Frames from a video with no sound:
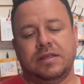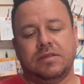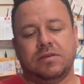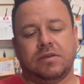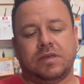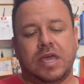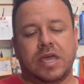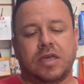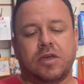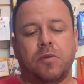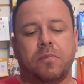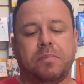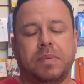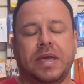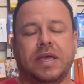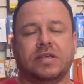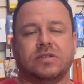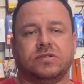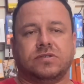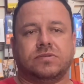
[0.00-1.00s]
O que, que eu
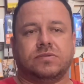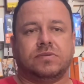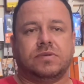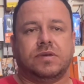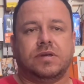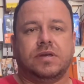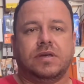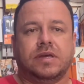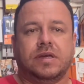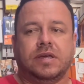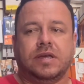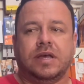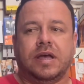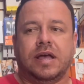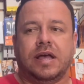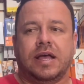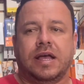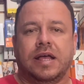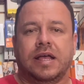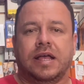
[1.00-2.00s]
penso?
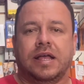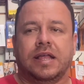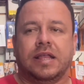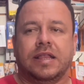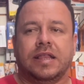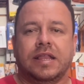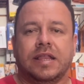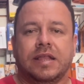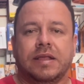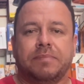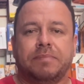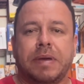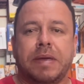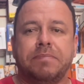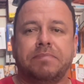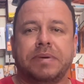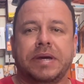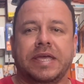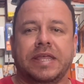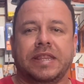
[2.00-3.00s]
Para
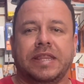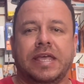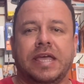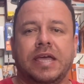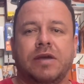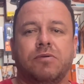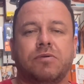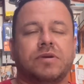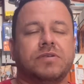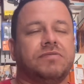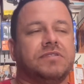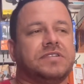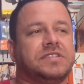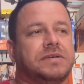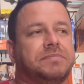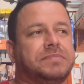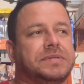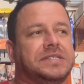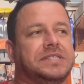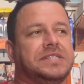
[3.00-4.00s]
empreender, o que
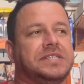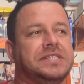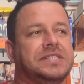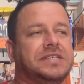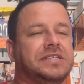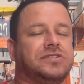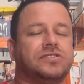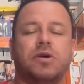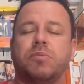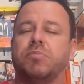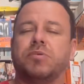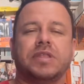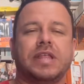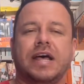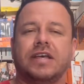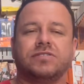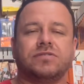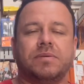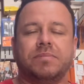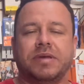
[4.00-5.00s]
você precisa é só
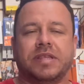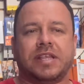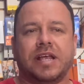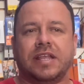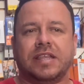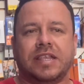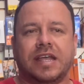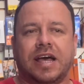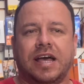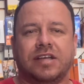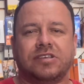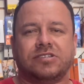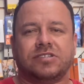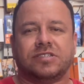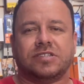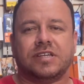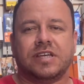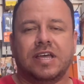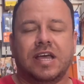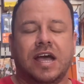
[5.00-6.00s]
mudar a sua mentalidade.
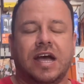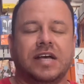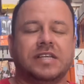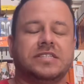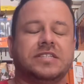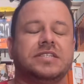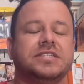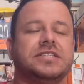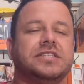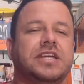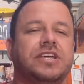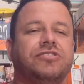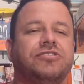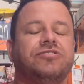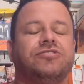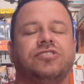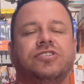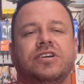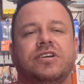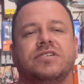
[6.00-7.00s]
Às vezes nem de
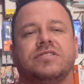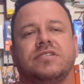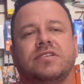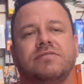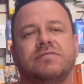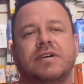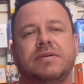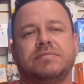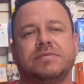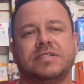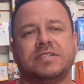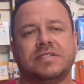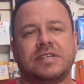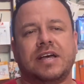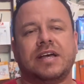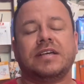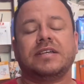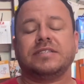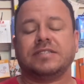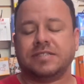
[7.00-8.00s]
dinheiro você não vai
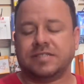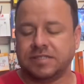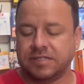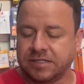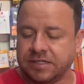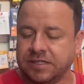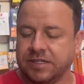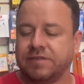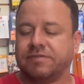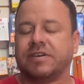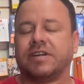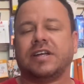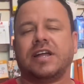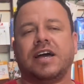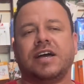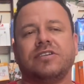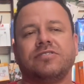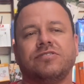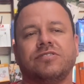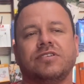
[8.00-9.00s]
precisar. Sim, é
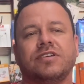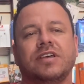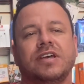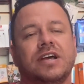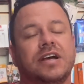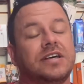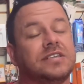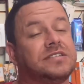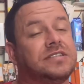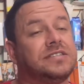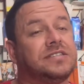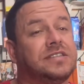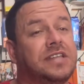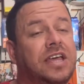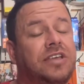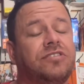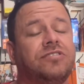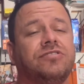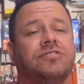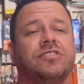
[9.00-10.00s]
verdade. Às vezes
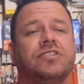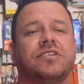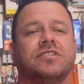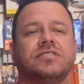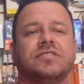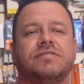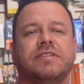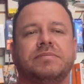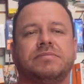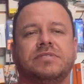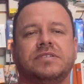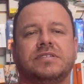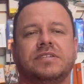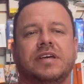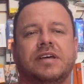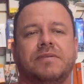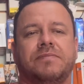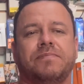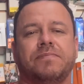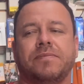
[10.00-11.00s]
nem de dinheiro você vai precisar.